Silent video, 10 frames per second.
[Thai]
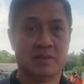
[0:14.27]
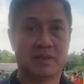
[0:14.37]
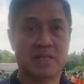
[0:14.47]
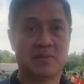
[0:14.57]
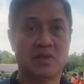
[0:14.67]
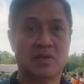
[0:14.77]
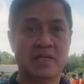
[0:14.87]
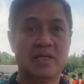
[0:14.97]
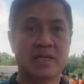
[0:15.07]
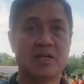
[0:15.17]
นะครับก็
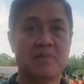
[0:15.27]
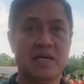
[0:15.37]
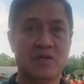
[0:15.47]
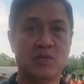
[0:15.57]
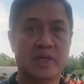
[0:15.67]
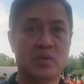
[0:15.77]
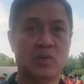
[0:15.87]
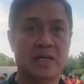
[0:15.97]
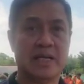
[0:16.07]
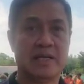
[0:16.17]
ได้เด็กเข้ามาอยู่ในโค
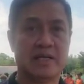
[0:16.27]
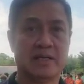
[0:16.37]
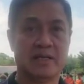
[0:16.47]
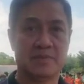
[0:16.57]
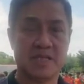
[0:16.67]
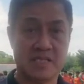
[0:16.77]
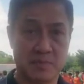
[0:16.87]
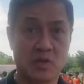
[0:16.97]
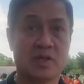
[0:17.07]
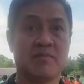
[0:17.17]
รงการนั้นเกือ
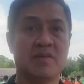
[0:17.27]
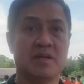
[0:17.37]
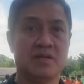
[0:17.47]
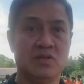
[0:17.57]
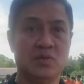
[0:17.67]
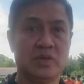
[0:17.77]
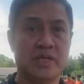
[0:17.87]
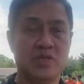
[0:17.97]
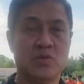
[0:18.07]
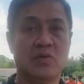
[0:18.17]
บ 40 คนอยู่
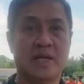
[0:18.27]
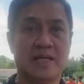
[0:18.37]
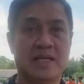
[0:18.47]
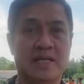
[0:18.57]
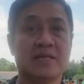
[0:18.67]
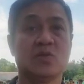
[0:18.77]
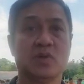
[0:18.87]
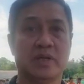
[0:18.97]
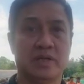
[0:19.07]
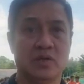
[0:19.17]
ในช่วงระหว่างการคัด
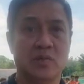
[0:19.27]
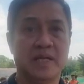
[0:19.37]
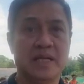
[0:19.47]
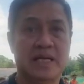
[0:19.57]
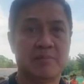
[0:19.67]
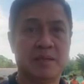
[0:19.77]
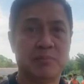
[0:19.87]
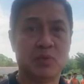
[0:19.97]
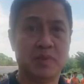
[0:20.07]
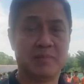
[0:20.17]
ตัว โดยมีการปรับ
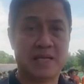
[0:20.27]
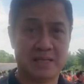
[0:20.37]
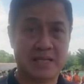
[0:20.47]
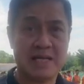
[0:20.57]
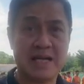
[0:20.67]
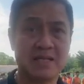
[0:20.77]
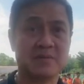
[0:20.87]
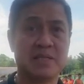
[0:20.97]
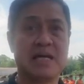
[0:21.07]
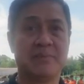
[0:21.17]
ปรุงเปลี่ยนแปลงและแก้ไข
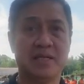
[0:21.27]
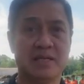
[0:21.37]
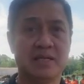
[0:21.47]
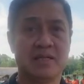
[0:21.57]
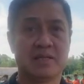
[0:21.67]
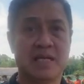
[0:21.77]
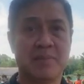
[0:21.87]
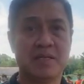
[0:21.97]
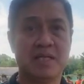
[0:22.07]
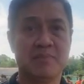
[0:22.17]
คือพยายามที่จะ
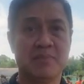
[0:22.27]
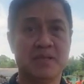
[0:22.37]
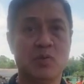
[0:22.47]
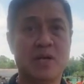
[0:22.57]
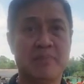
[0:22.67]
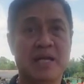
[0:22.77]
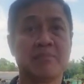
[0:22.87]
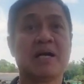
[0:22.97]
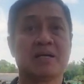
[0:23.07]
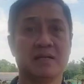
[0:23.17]
ทำให้ทีมมันมีความแน่
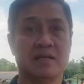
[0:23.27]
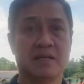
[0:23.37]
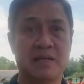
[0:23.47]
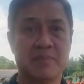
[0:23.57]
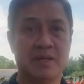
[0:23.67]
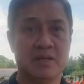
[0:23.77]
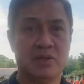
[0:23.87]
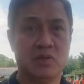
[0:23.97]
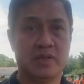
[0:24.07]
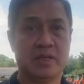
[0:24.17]
นมากขึ้นนะครับ
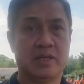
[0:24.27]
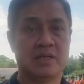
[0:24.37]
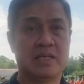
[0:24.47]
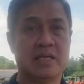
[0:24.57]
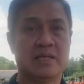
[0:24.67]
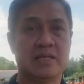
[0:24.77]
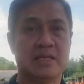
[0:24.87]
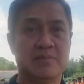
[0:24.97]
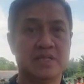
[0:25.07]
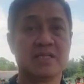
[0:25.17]
โดยการที่
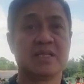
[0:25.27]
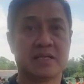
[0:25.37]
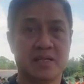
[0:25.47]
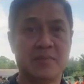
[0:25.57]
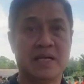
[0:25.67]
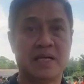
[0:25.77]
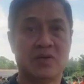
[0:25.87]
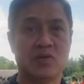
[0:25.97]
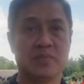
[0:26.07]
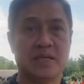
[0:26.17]
จะนำเสื้อเจเด็ดเข้ามา
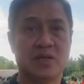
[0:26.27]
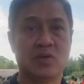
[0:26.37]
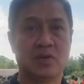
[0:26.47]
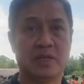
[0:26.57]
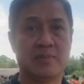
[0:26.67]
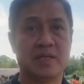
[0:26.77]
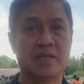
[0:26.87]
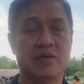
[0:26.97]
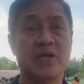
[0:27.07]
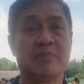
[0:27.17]
รวมทั้งโค้ชอม
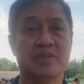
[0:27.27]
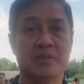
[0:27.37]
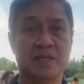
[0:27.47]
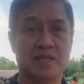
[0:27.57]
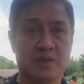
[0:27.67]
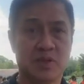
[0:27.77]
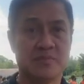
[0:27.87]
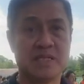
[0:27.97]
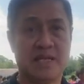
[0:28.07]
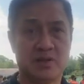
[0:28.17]
รินเยาดำซึ่งเป็นอดีตสมา
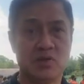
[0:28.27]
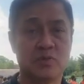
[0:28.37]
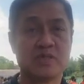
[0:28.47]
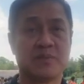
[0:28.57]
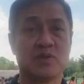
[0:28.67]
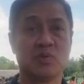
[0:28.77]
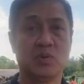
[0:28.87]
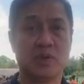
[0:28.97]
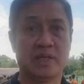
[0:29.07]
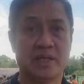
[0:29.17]
ชิกชาติแลวโค้ชผู้สาประตู
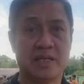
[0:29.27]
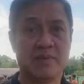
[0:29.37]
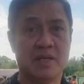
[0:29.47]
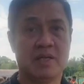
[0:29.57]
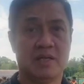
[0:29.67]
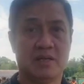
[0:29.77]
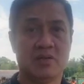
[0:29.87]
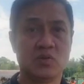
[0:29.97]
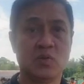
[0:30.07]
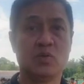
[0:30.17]
ด้วยนะครับ แล้ว
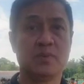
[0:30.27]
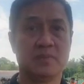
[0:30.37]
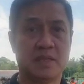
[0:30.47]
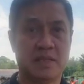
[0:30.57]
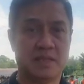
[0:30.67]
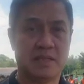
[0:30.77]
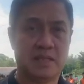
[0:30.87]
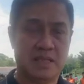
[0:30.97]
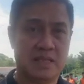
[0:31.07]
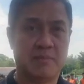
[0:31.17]
ก็กูรูเพื่อมา
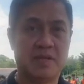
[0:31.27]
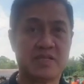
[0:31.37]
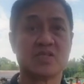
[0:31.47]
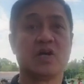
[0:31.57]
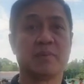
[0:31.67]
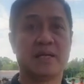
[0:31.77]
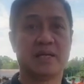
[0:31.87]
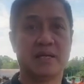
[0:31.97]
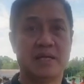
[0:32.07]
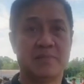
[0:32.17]
brainstorm กั
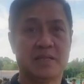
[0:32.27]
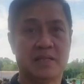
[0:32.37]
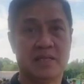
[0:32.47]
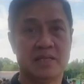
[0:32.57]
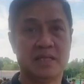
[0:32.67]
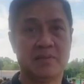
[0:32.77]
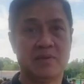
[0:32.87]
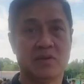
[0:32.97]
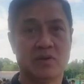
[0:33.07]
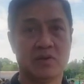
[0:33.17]
นนะฮะให้ให้ทีม
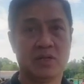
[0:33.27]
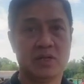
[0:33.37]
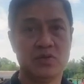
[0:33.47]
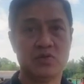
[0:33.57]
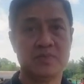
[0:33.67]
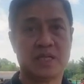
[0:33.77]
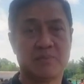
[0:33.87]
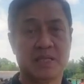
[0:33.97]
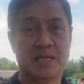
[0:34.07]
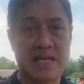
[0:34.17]
ของยส1 7
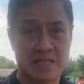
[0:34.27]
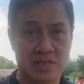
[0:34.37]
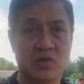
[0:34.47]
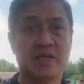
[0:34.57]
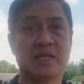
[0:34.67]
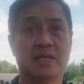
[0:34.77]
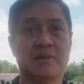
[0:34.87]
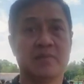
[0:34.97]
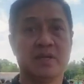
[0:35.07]
นั้นพัฒนาอย่างต่อเนื่อง